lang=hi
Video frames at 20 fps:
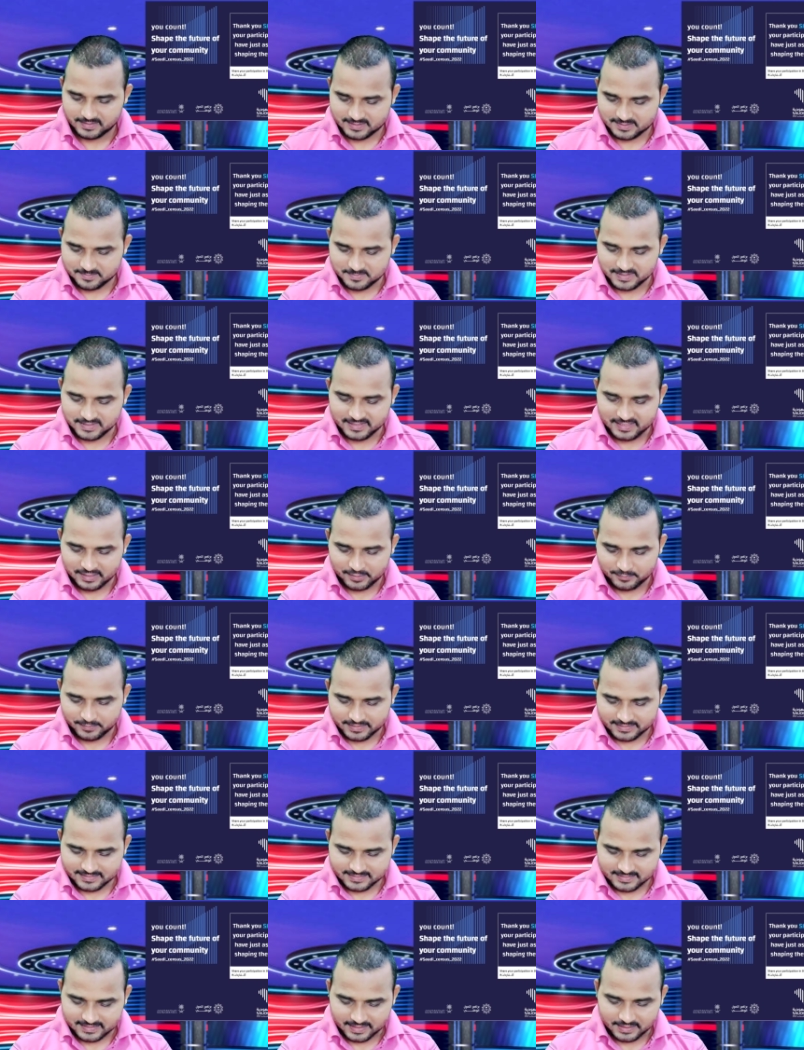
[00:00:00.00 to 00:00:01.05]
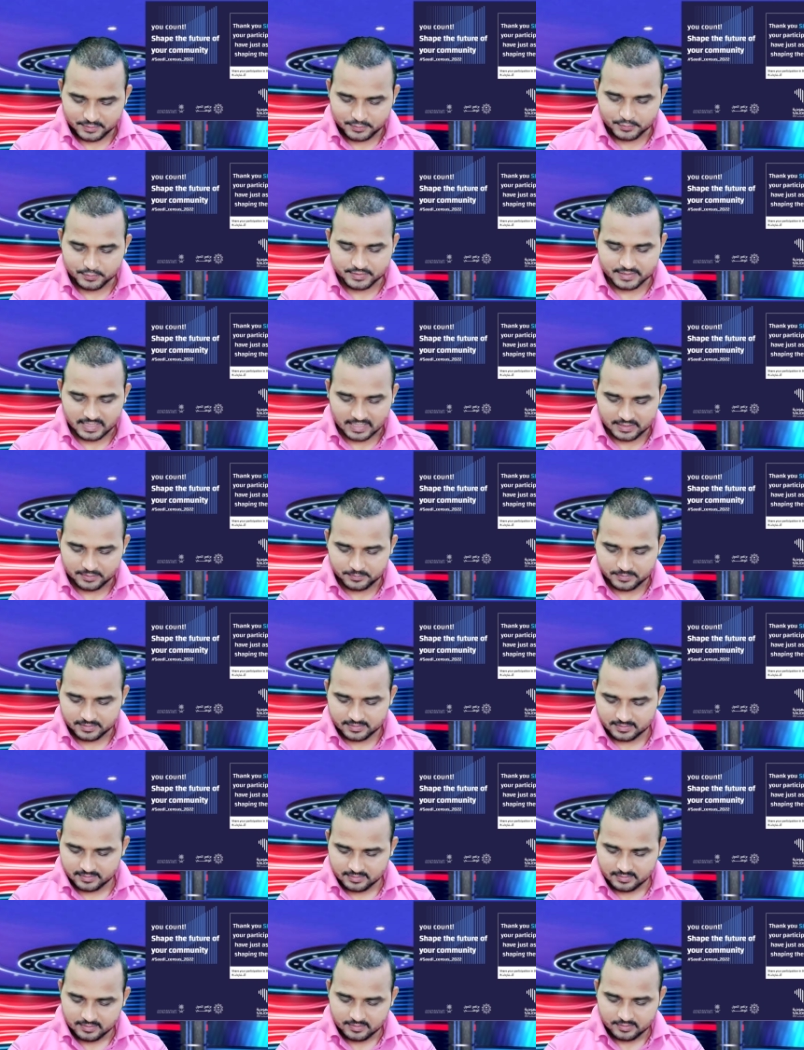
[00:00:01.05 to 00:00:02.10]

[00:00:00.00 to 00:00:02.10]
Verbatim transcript: इसमें लिखा हुआ है थैंक यू शानवर